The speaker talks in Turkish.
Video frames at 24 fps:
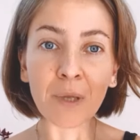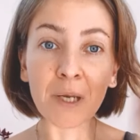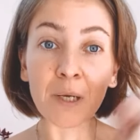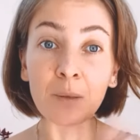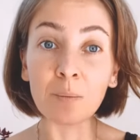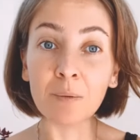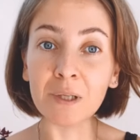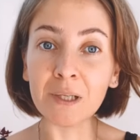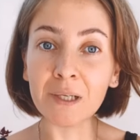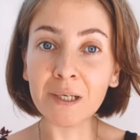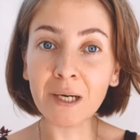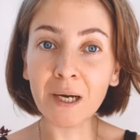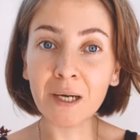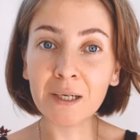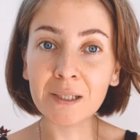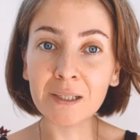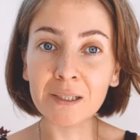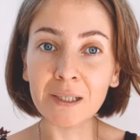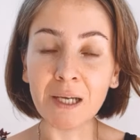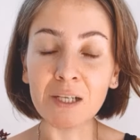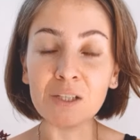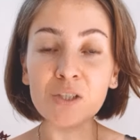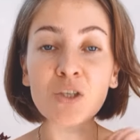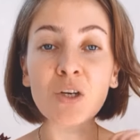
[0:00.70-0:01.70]
Merhabalar
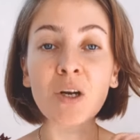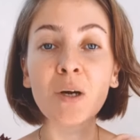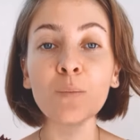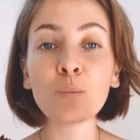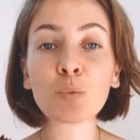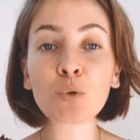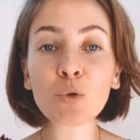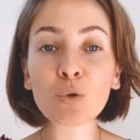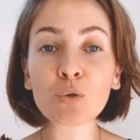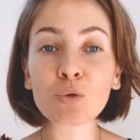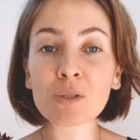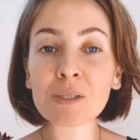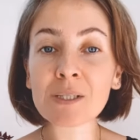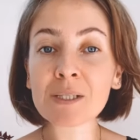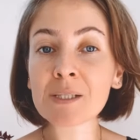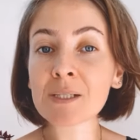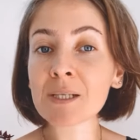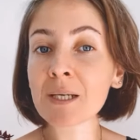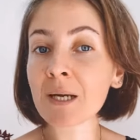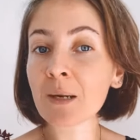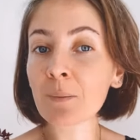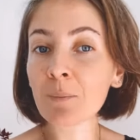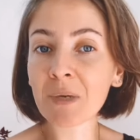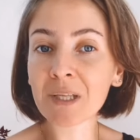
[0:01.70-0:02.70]
arkadaşlar. Bugün
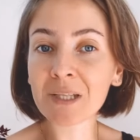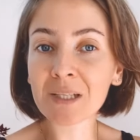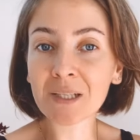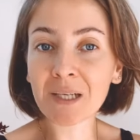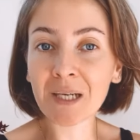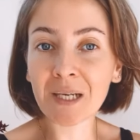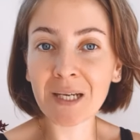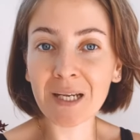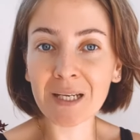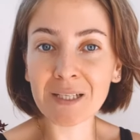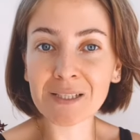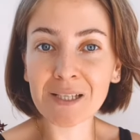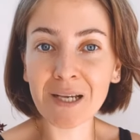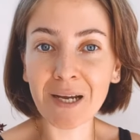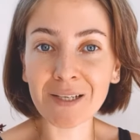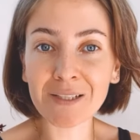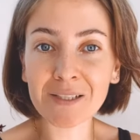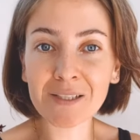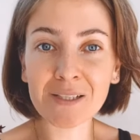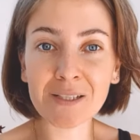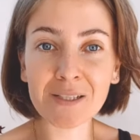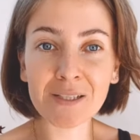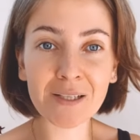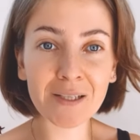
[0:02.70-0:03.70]
sizlere medikal
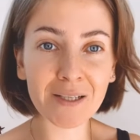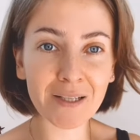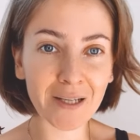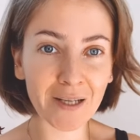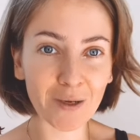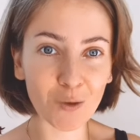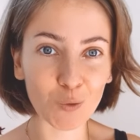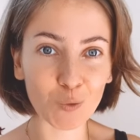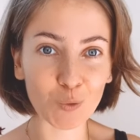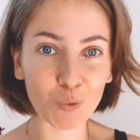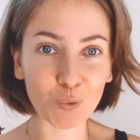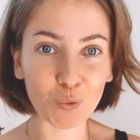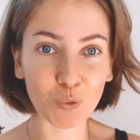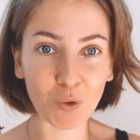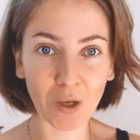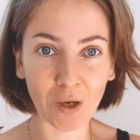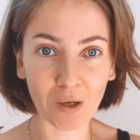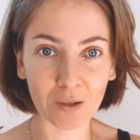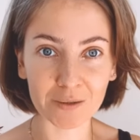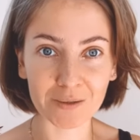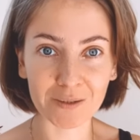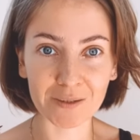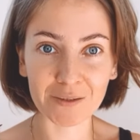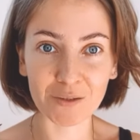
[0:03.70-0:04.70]
egzersizin ne olduğunu
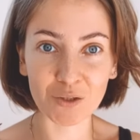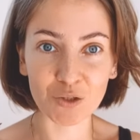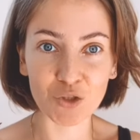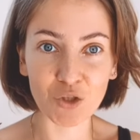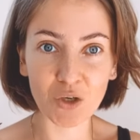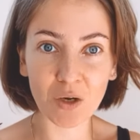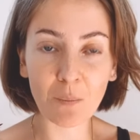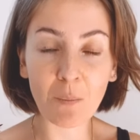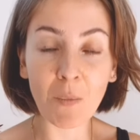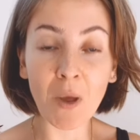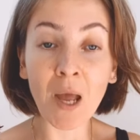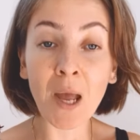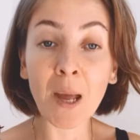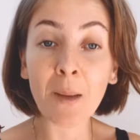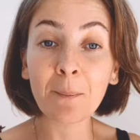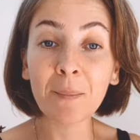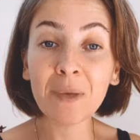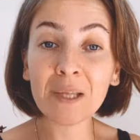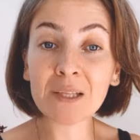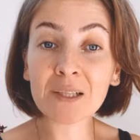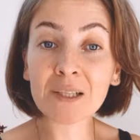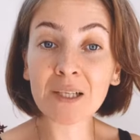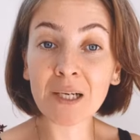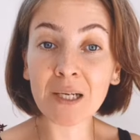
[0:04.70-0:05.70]
anlatacağım.
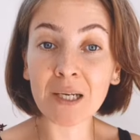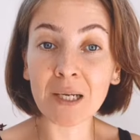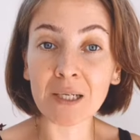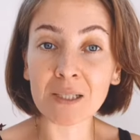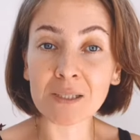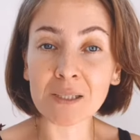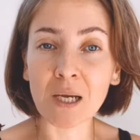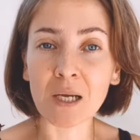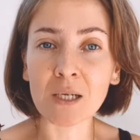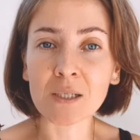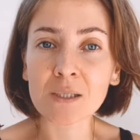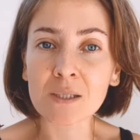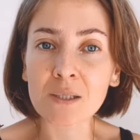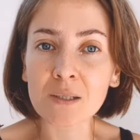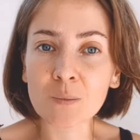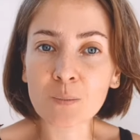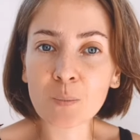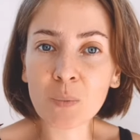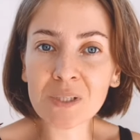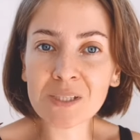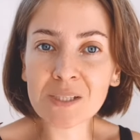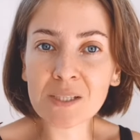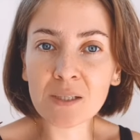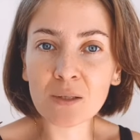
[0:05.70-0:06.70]
Medikal egzersiz
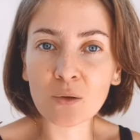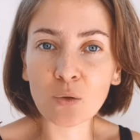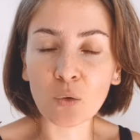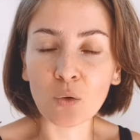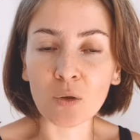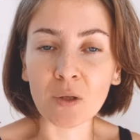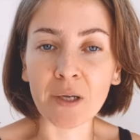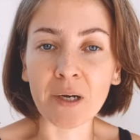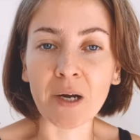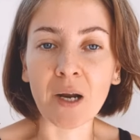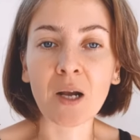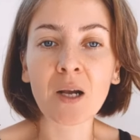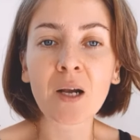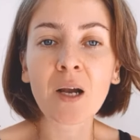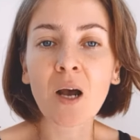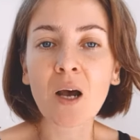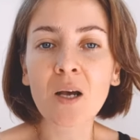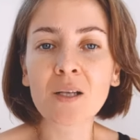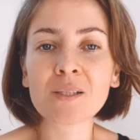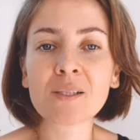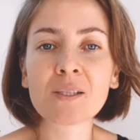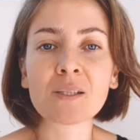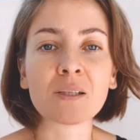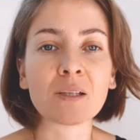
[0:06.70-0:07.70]
basit olarak
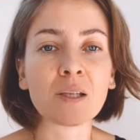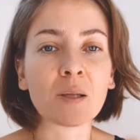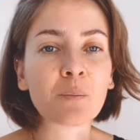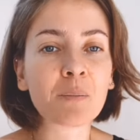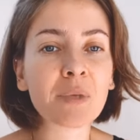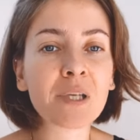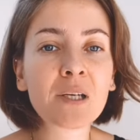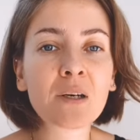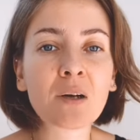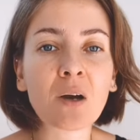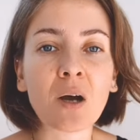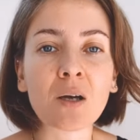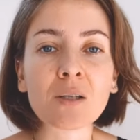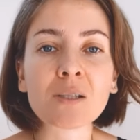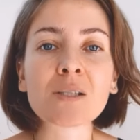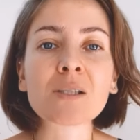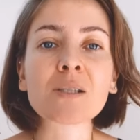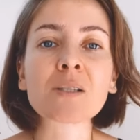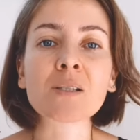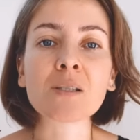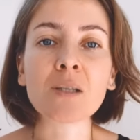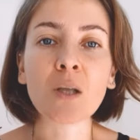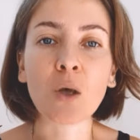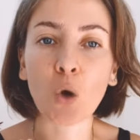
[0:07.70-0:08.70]
aslında bir
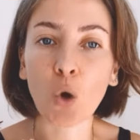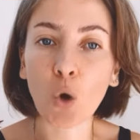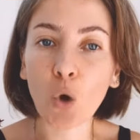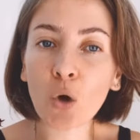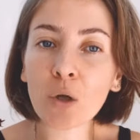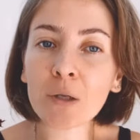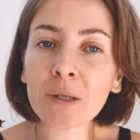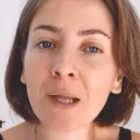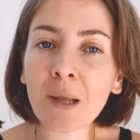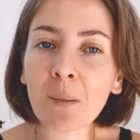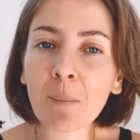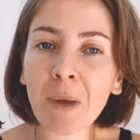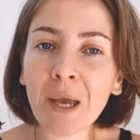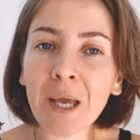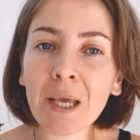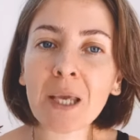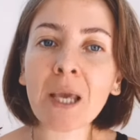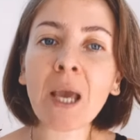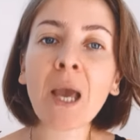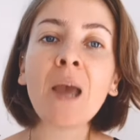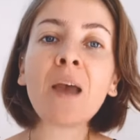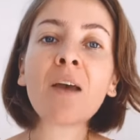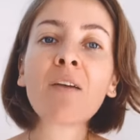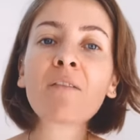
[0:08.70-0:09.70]
rahatsızlığı önlemek
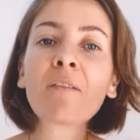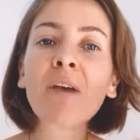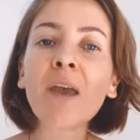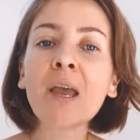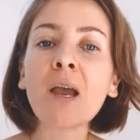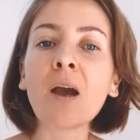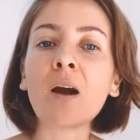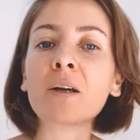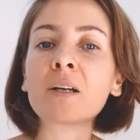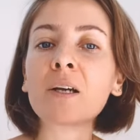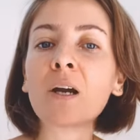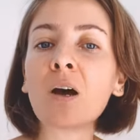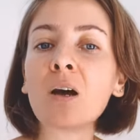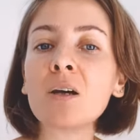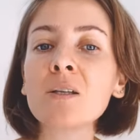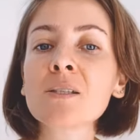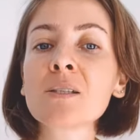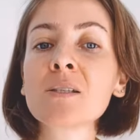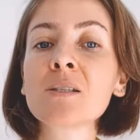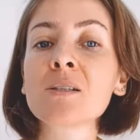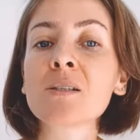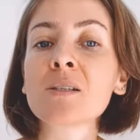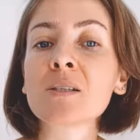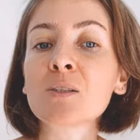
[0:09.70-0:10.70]
veya
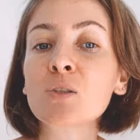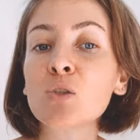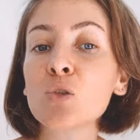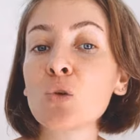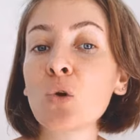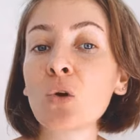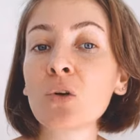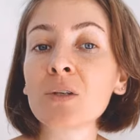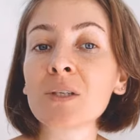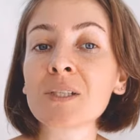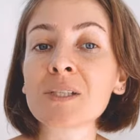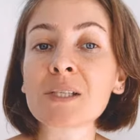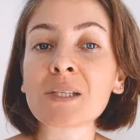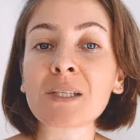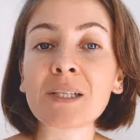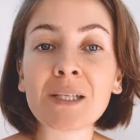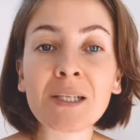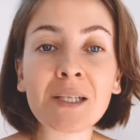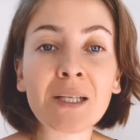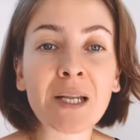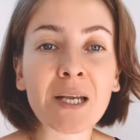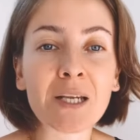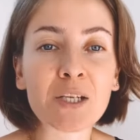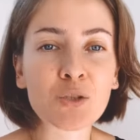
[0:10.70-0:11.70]
rahatsızlık sonrası
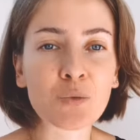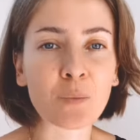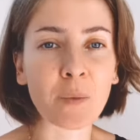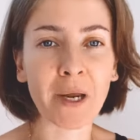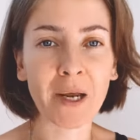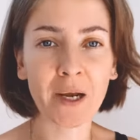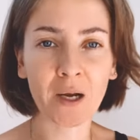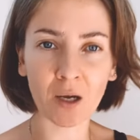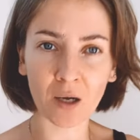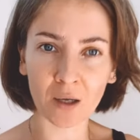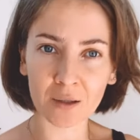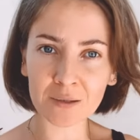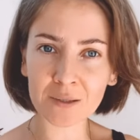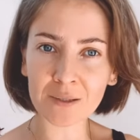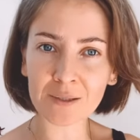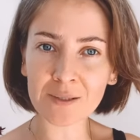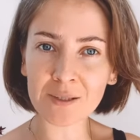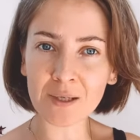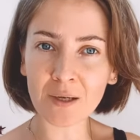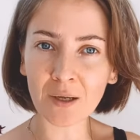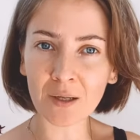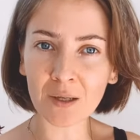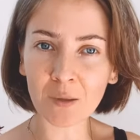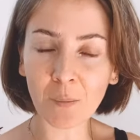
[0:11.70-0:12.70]
iyileşmeye katkı
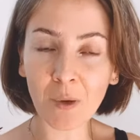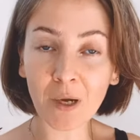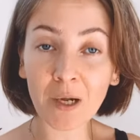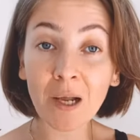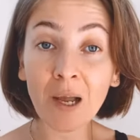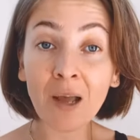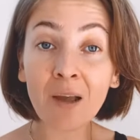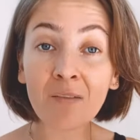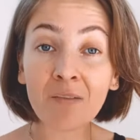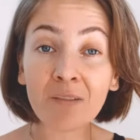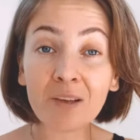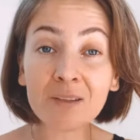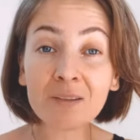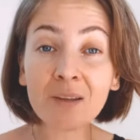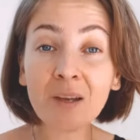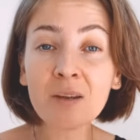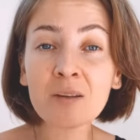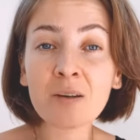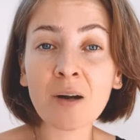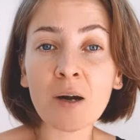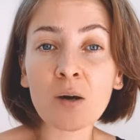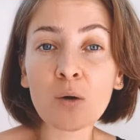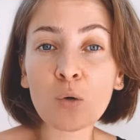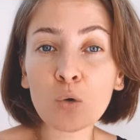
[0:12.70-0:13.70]
sağlamak ve
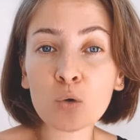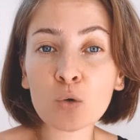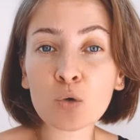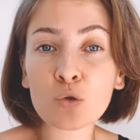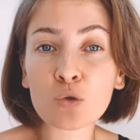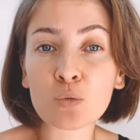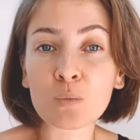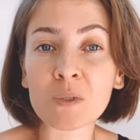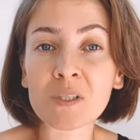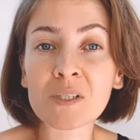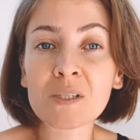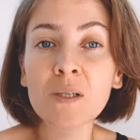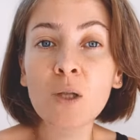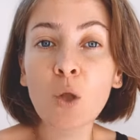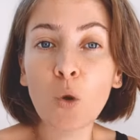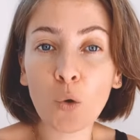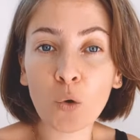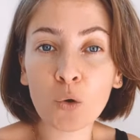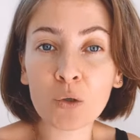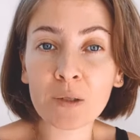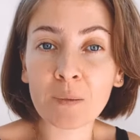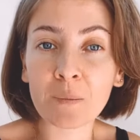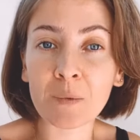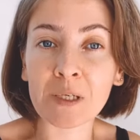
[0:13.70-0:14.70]
tekrar oluşmasını
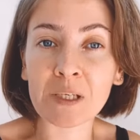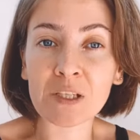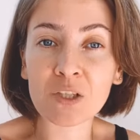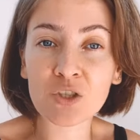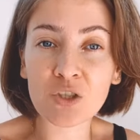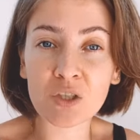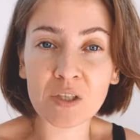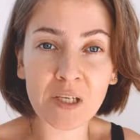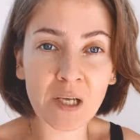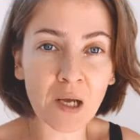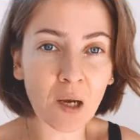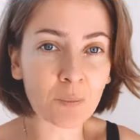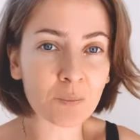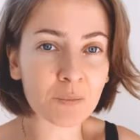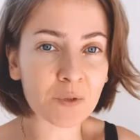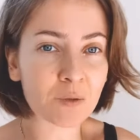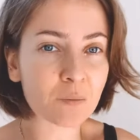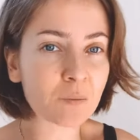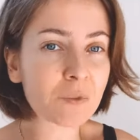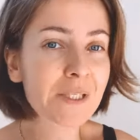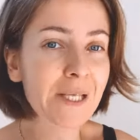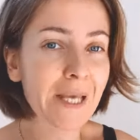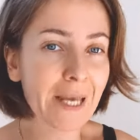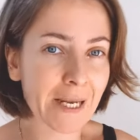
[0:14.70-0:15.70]
önlemek için
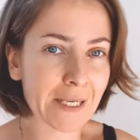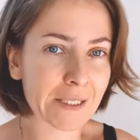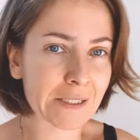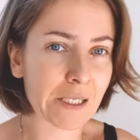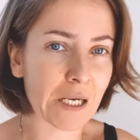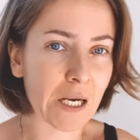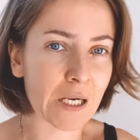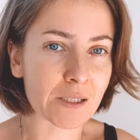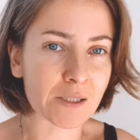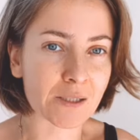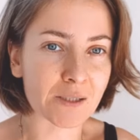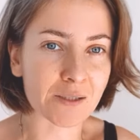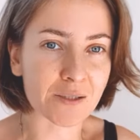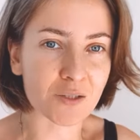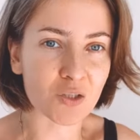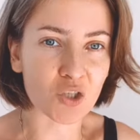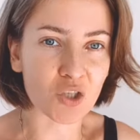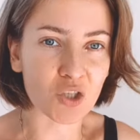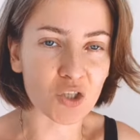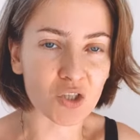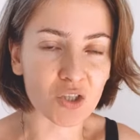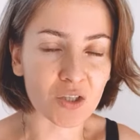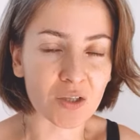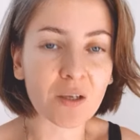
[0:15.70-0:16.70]
yaptığımız egzersiz
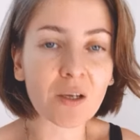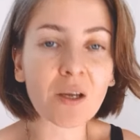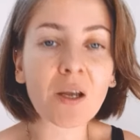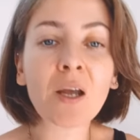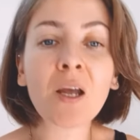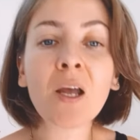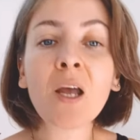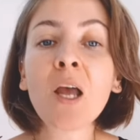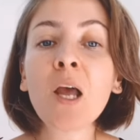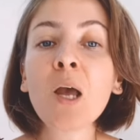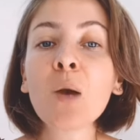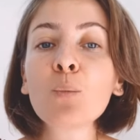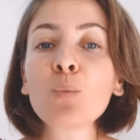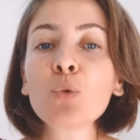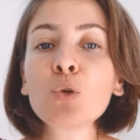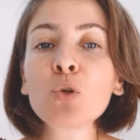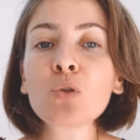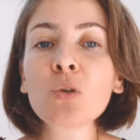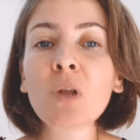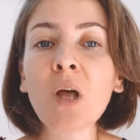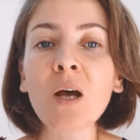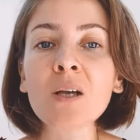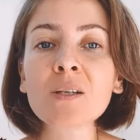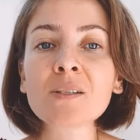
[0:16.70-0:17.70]
çeşidi.
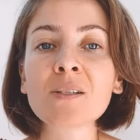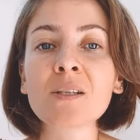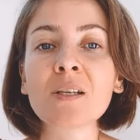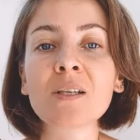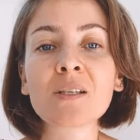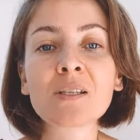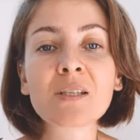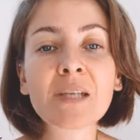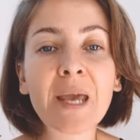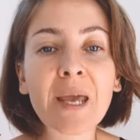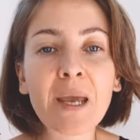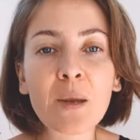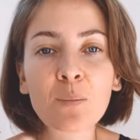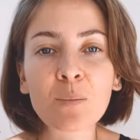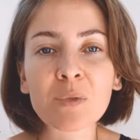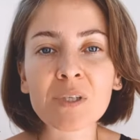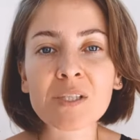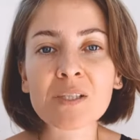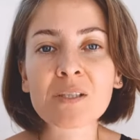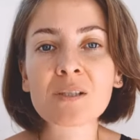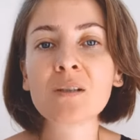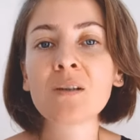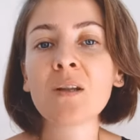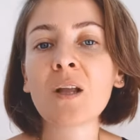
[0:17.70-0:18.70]
Bunu da aslında en
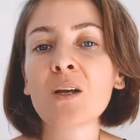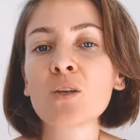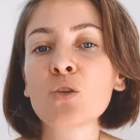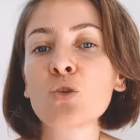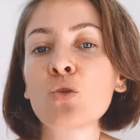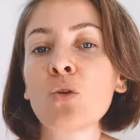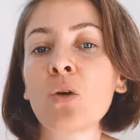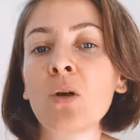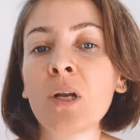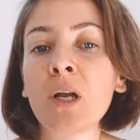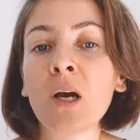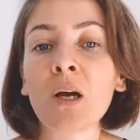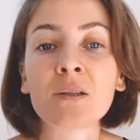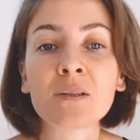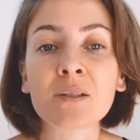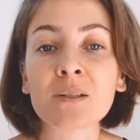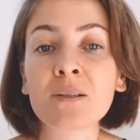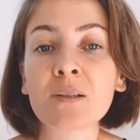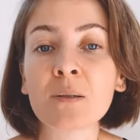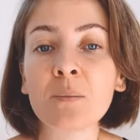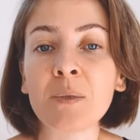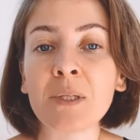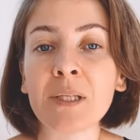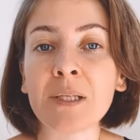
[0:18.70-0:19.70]
basitinden şöyle
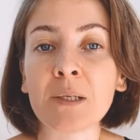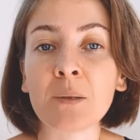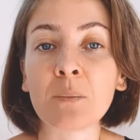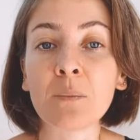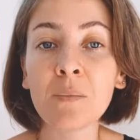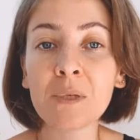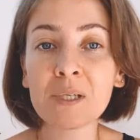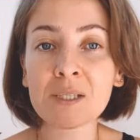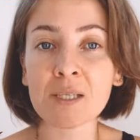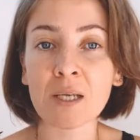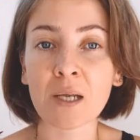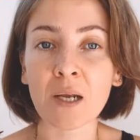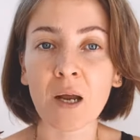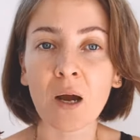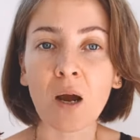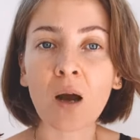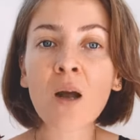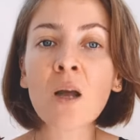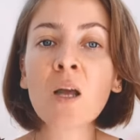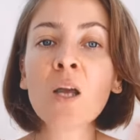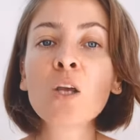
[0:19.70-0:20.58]
anlatabilirim. Mesela